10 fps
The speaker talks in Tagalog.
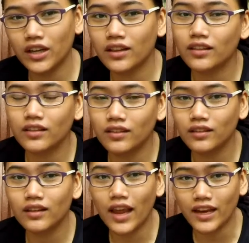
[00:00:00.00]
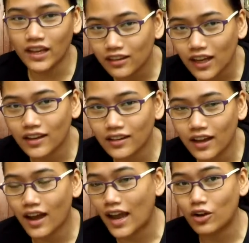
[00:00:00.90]
in anything
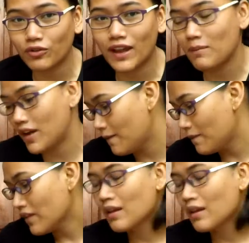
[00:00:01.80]
na ayaw namin.